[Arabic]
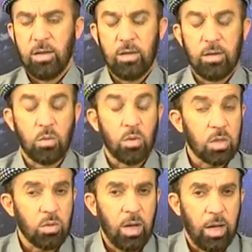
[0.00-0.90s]
اه،
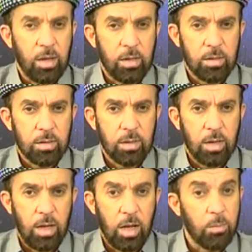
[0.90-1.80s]
گوهت خوا
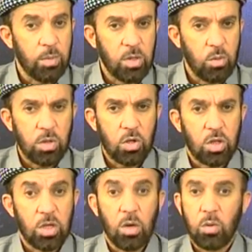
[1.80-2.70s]
ام بدی نوی
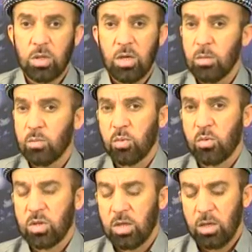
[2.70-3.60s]
تشتی یه خدا بو
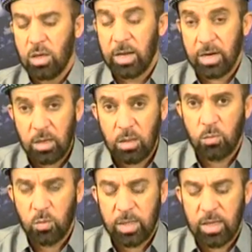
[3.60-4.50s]
گوتی ریگ
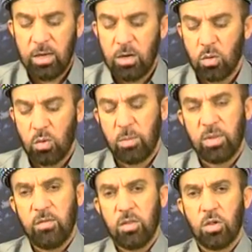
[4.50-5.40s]
بوم دینه گو خب
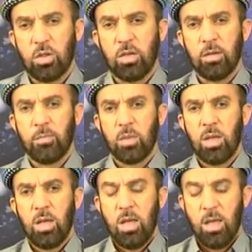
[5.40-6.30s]
دعای تشتی
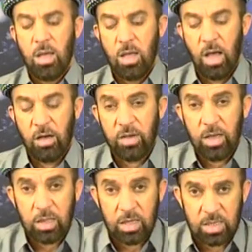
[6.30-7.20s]

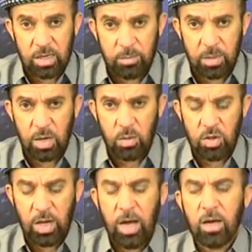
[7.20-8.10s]
آواه تسلیم بینا
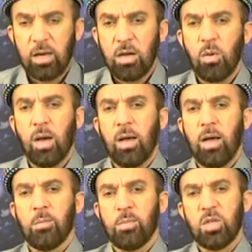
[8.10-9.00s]
وچی عقل خوا
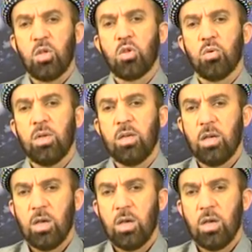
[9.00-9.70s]
ام بدین شولی